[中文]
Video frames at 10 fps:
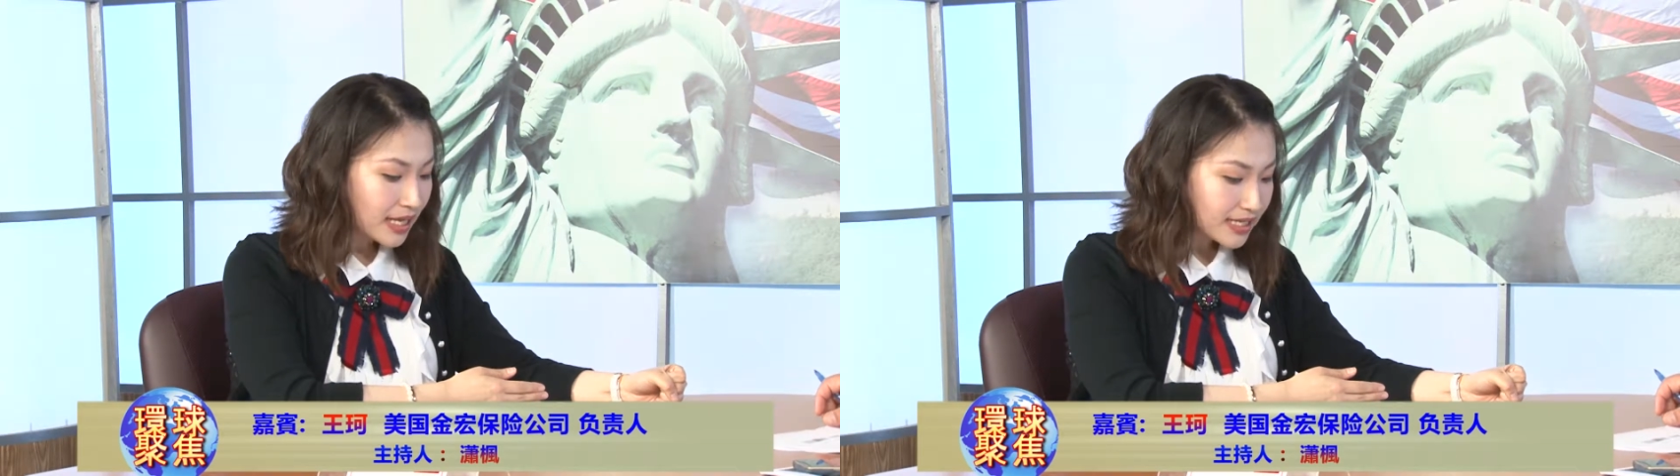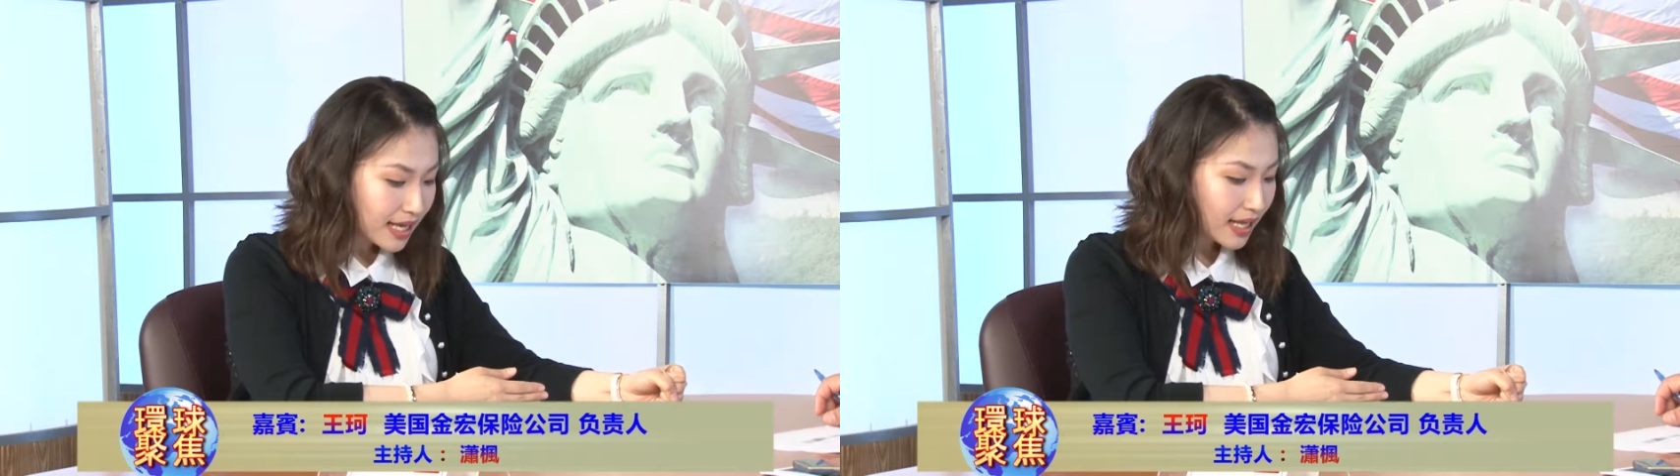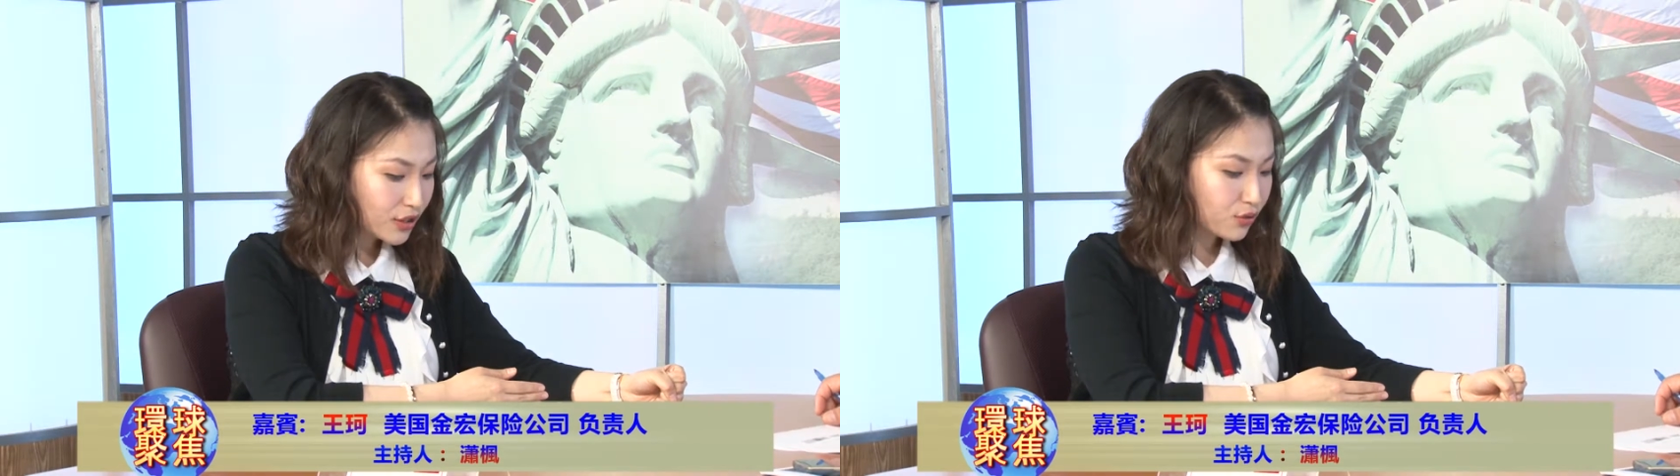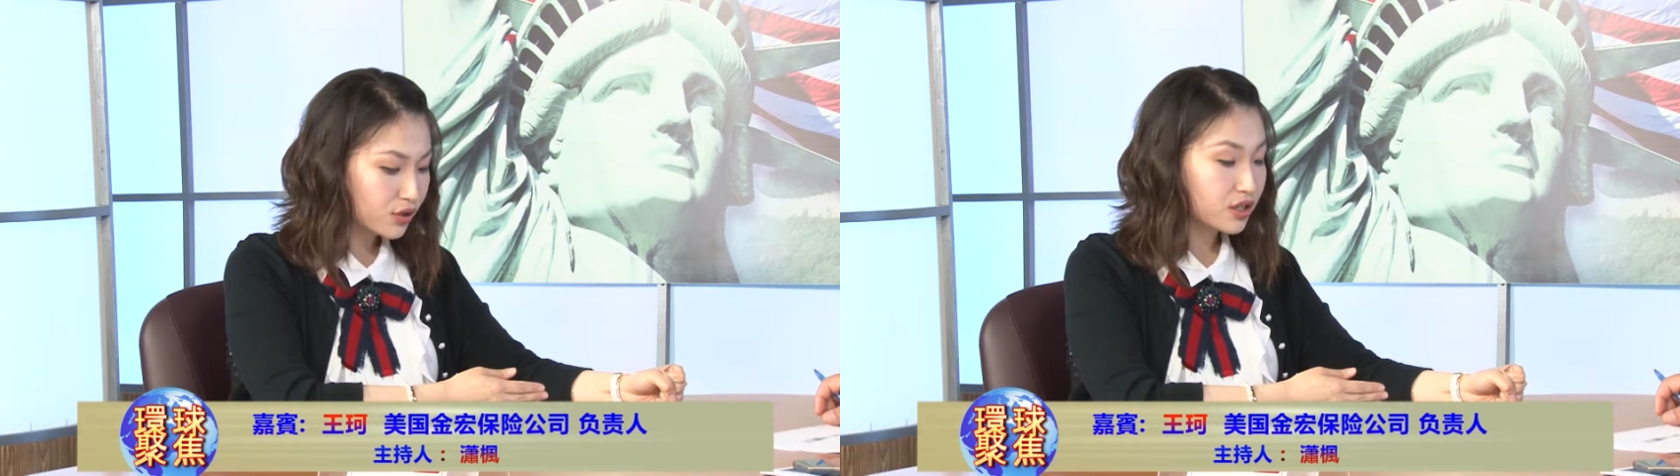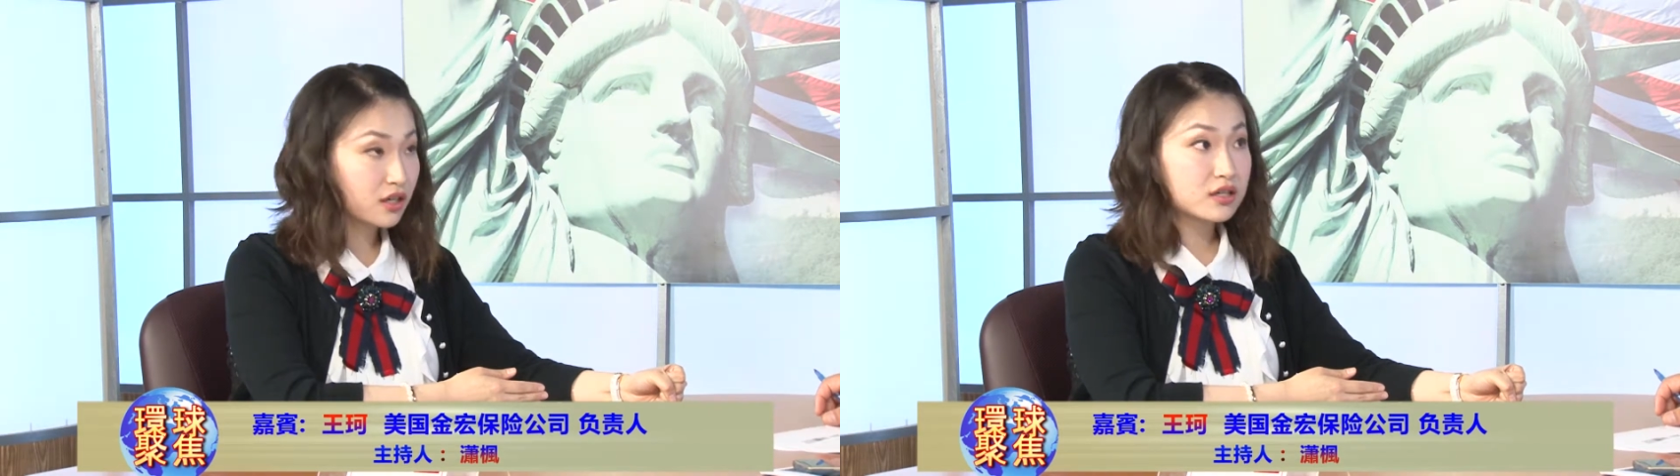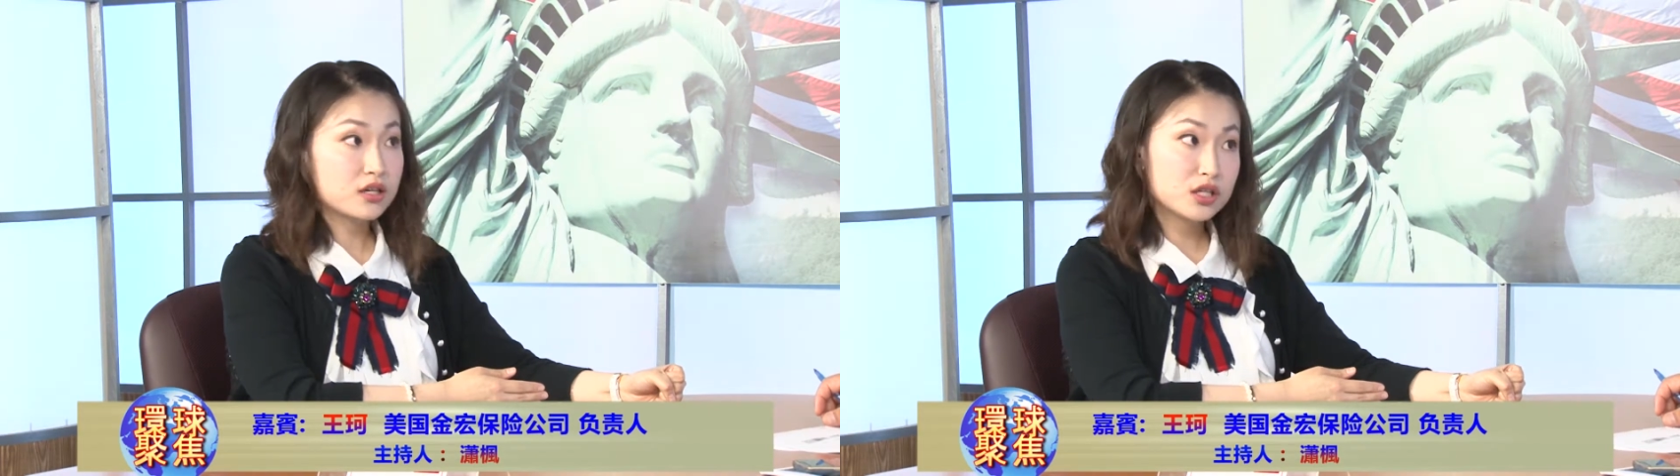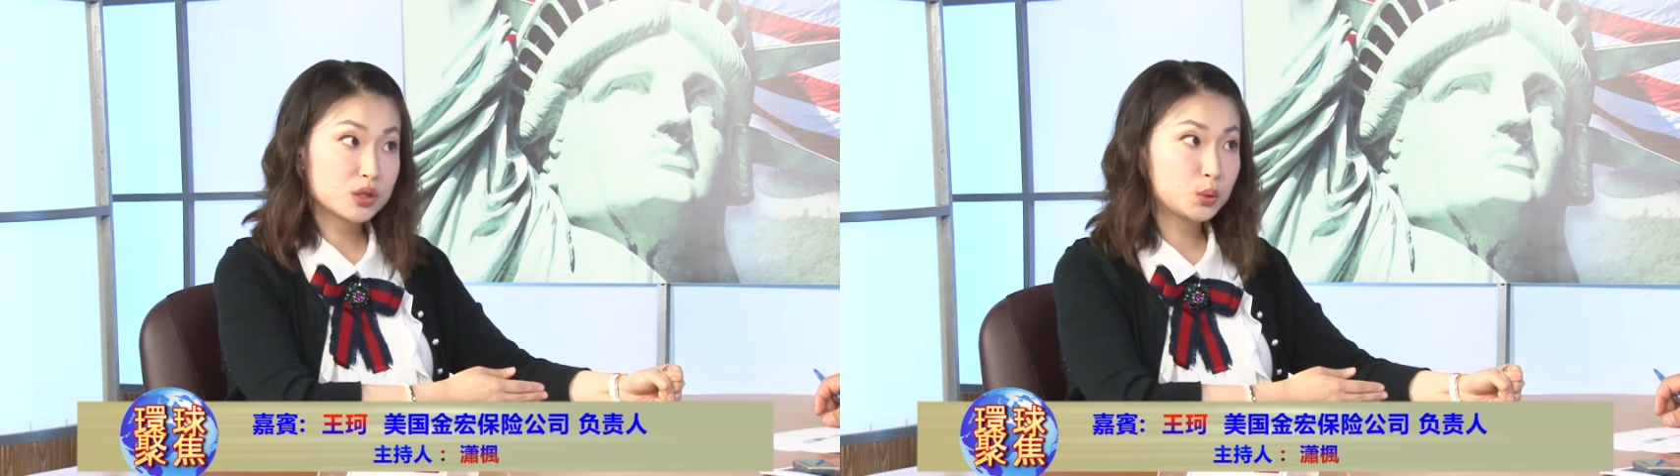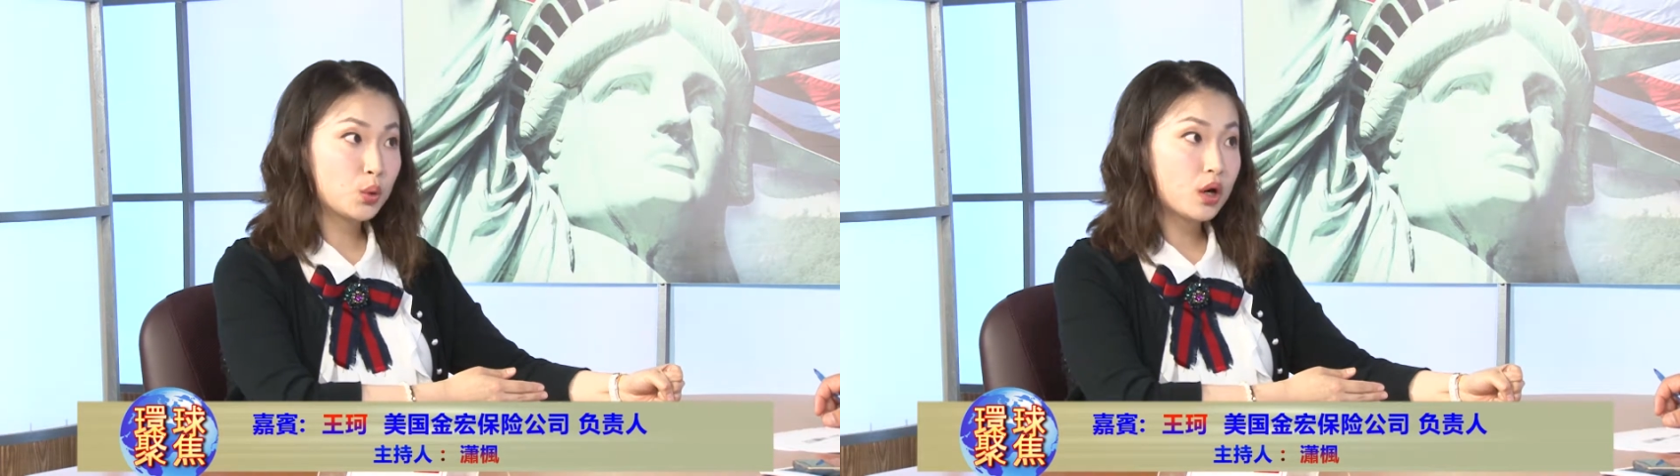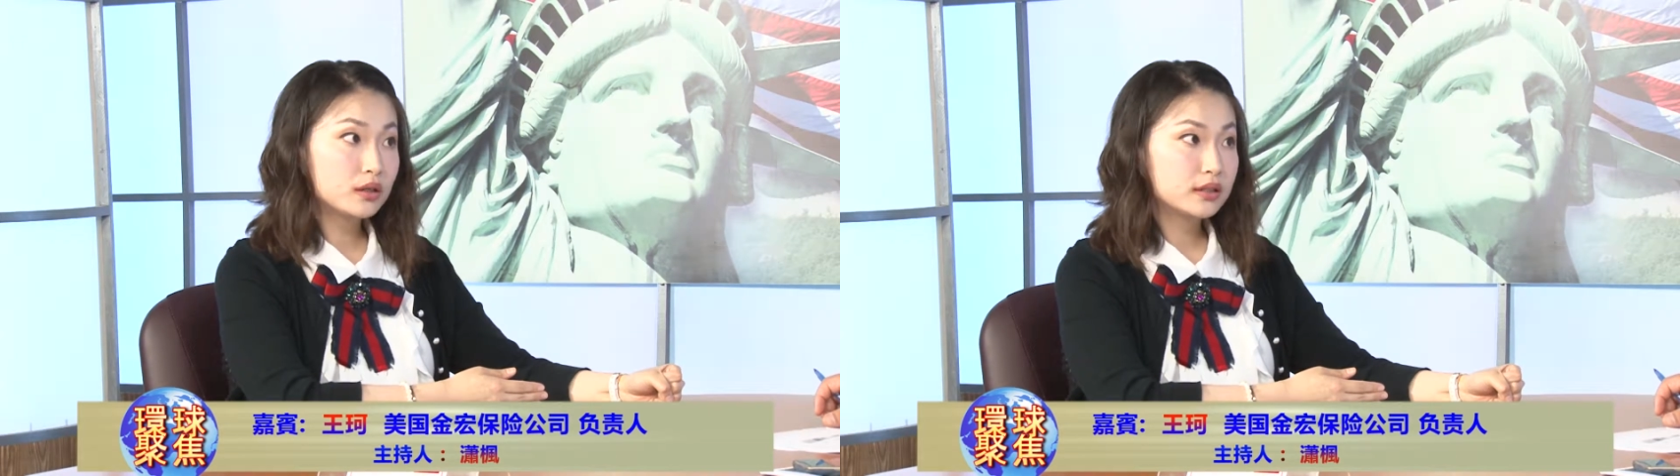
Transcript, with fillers: 再来就是成人日托，